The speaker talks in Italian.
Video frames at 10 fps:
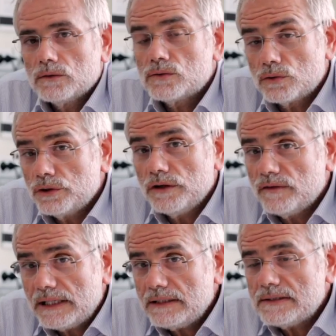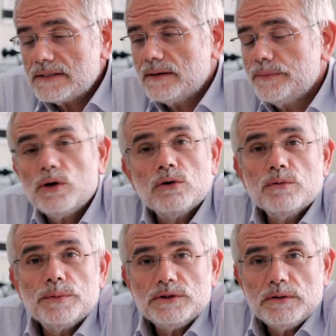Sono Nino Valenza, mi
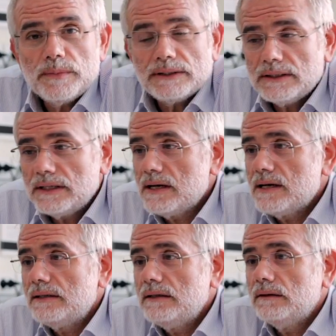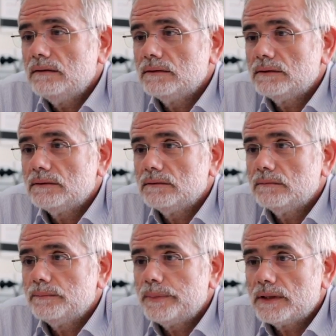occupo di materiali, eh,
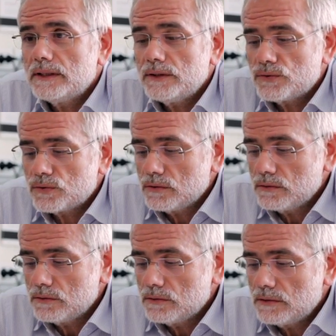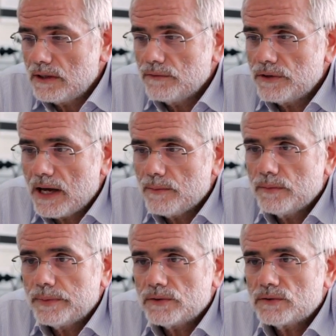per adesso
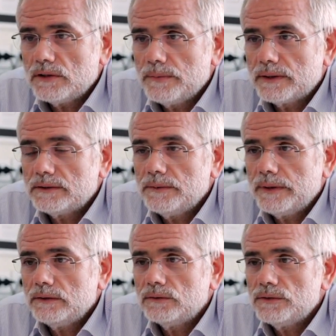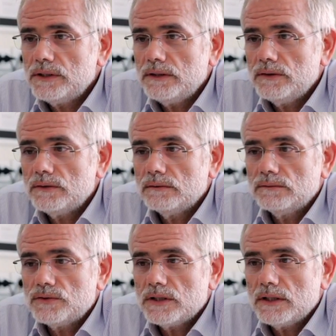lavoriamo presso il Dipartimento di
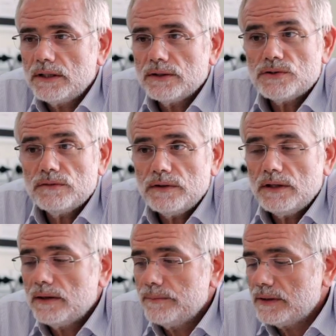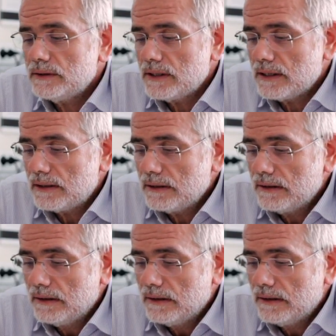Ingegneria Civile, Ambientale,